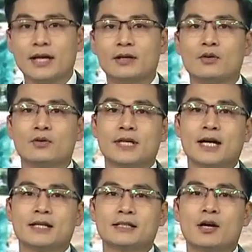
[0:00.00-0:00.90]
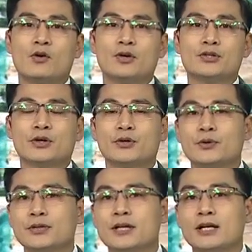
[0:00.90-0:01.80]
căn hộ nhà ở xã hội cho
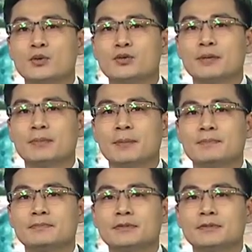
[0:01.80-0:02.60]
đối tượng thu nhập thấp,